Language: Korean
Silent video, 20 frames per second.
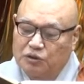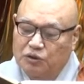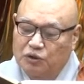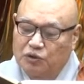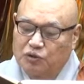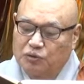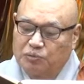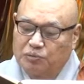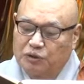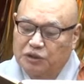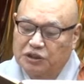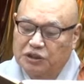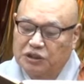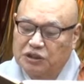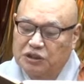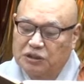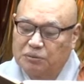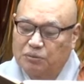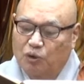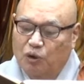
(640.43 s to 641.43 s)
요즘 뭐
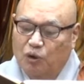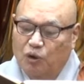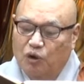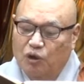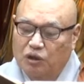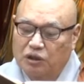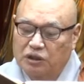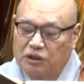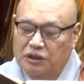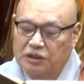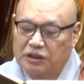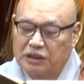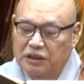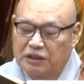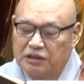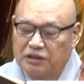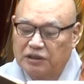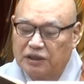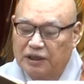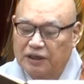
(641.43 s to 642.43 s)
75억 그래
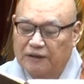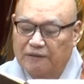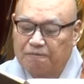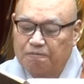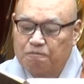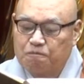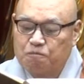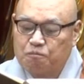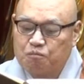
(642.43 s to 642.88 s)
샀는데